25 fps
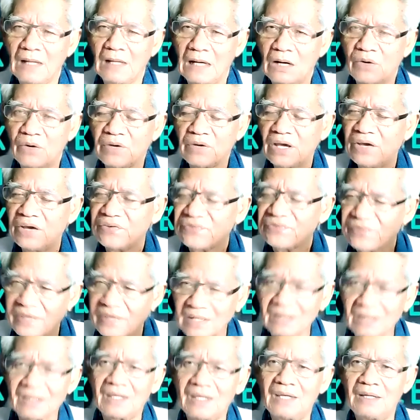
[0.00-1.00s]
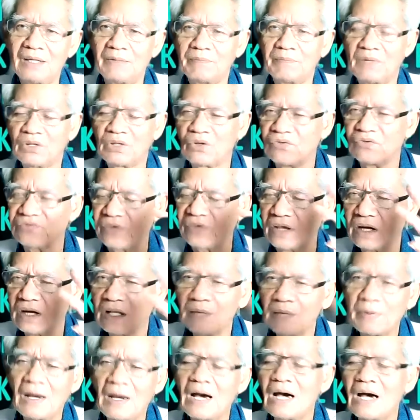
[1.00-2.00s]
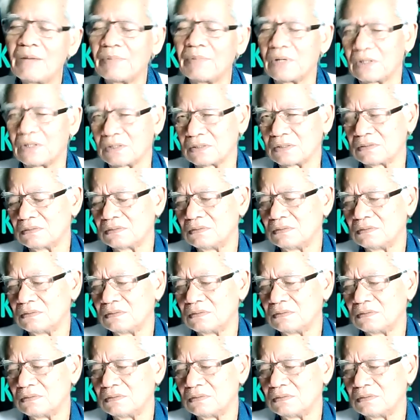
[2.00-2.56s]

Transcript: เอาแค่สิทธิไม่ต้องเสรีภาพหรอก